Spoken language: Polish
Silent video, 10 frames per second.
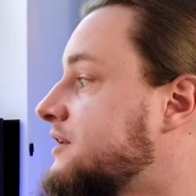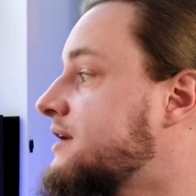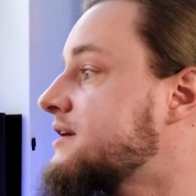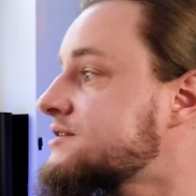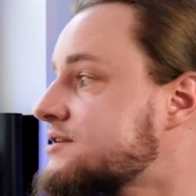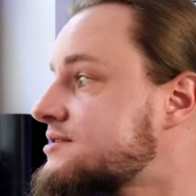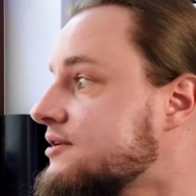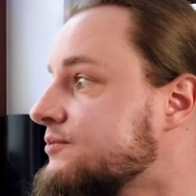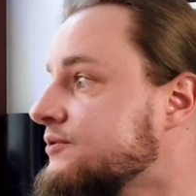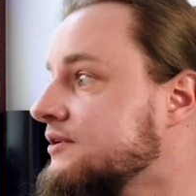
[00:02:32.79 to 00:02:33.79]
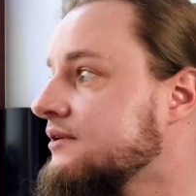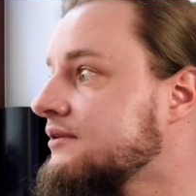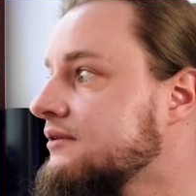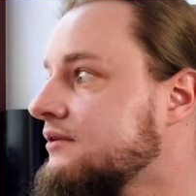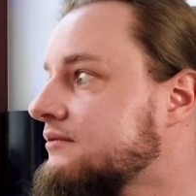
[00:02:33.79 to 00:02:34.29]
kilkanaście
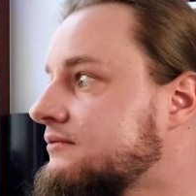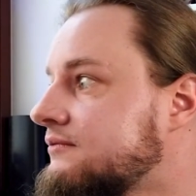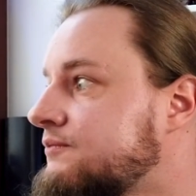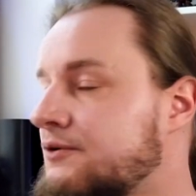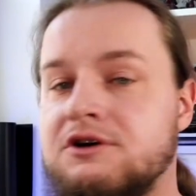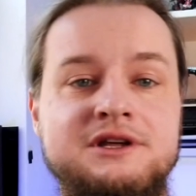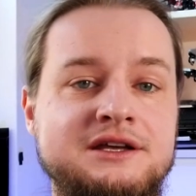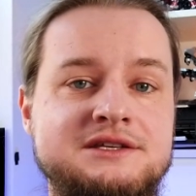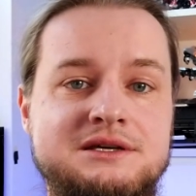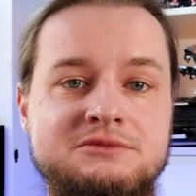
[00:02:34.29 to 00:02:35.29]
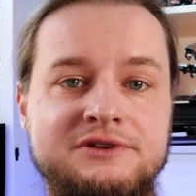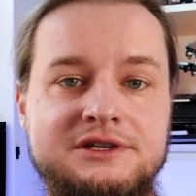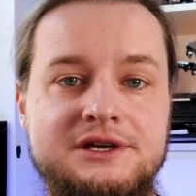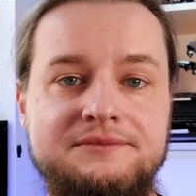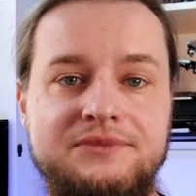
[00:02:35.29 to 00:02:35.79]
stopni, no, pogoda jak na
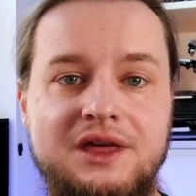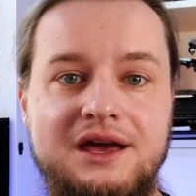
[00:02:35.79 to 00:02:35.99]
zamówienie,